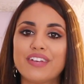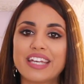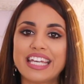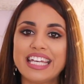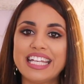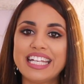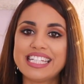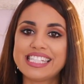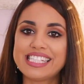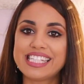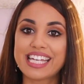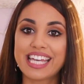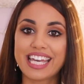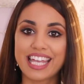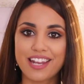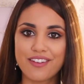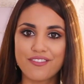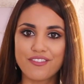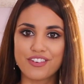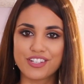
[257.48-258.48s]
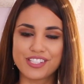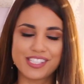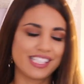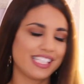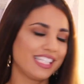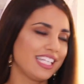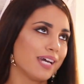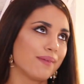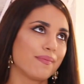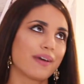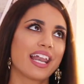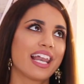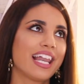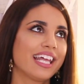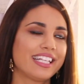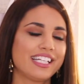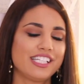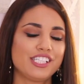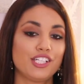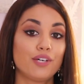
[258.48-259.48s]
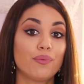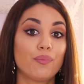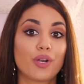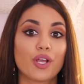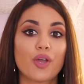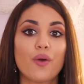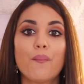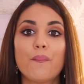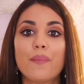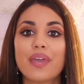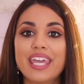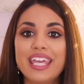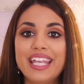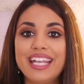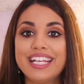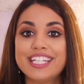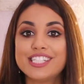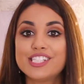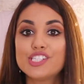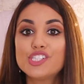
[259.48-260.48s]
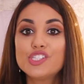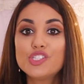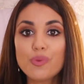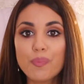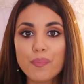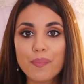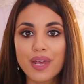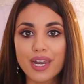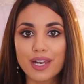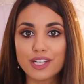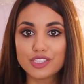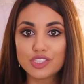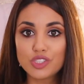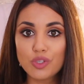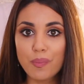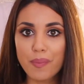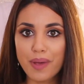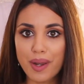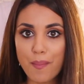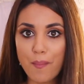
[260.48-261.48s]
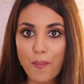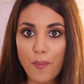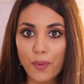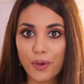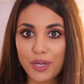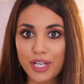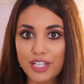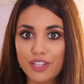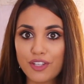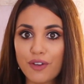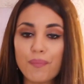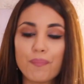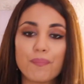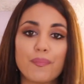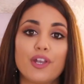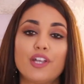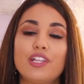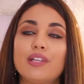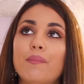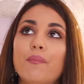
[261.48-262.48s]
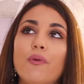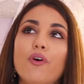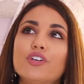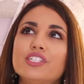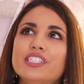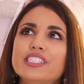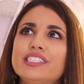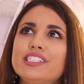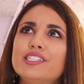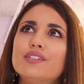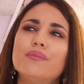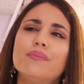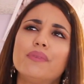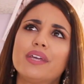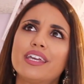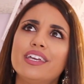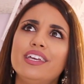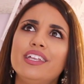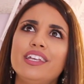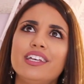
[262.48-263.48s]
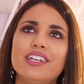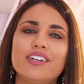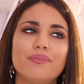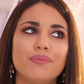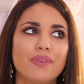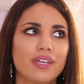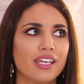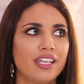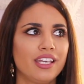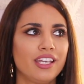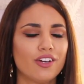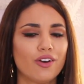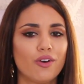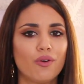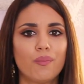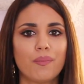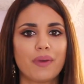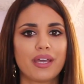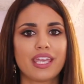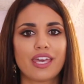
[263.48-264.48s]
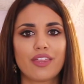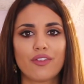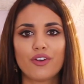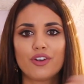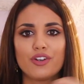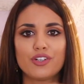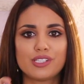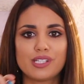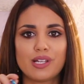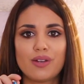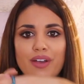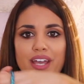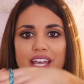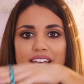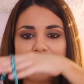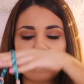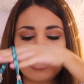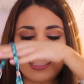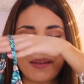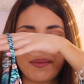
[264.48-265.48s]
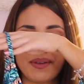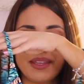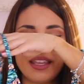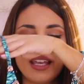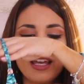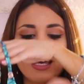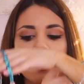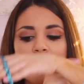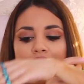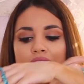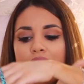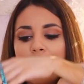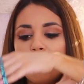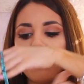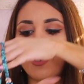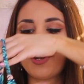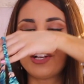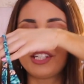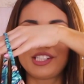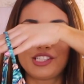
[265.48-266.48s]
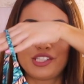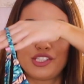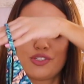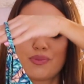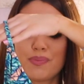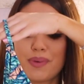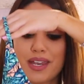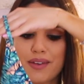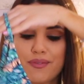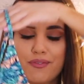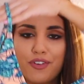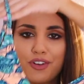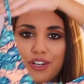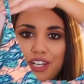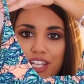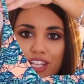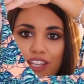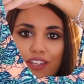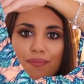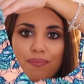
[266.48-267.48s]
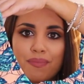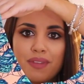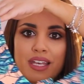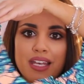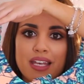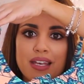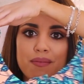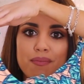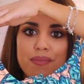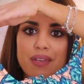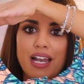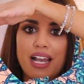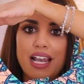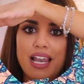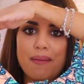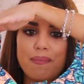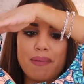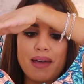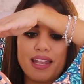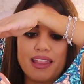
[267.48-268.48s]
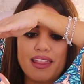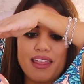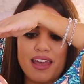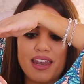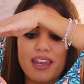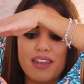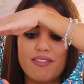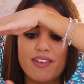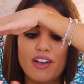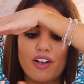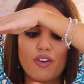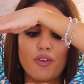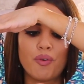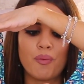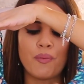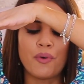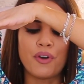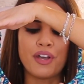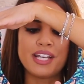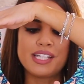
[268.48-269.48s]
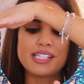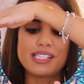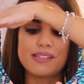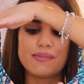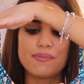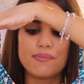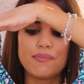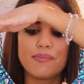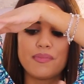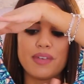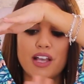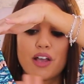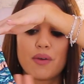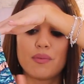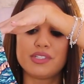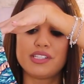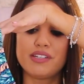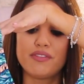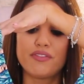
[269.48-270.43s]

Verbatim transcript: bikini si queremos llamar la atención porque es un bikini súper, súper bonito, pero tampoco sé si es un bikini, un bikini o un bañador, no sé lo que es exactamente, pero es súper bonito. Mirad la parte de arriba cómo es, es como